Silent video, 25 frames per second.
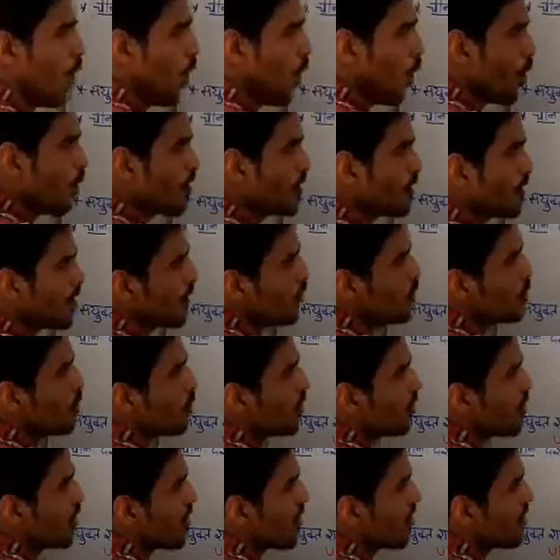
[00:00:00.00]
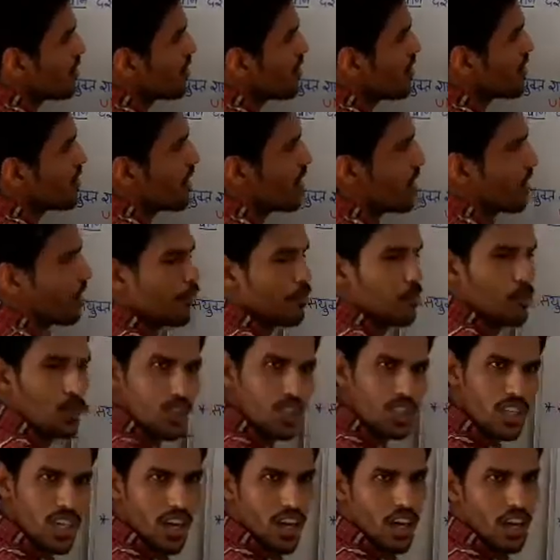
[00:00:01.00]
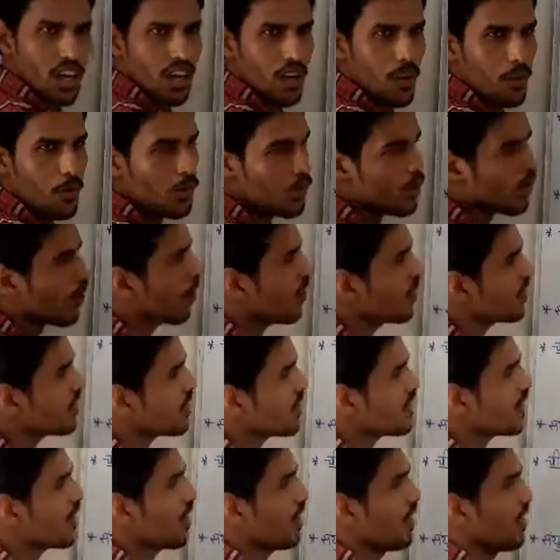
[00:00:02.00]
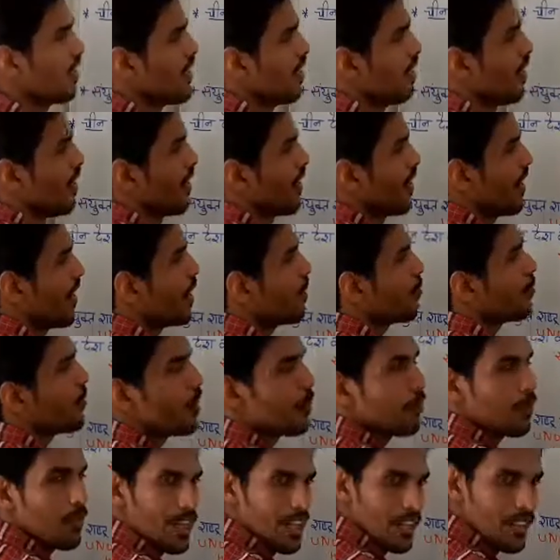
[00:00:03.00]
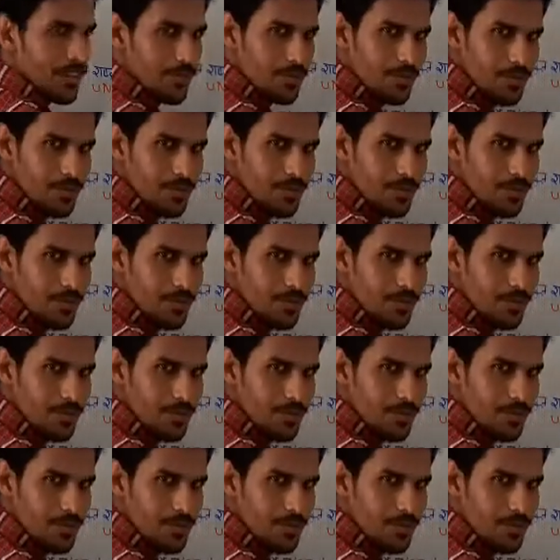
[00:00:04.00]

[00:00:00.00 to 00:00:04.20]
और इसकी जो करेंसी है मुद्रा वो कौन सी है रैन मिन भी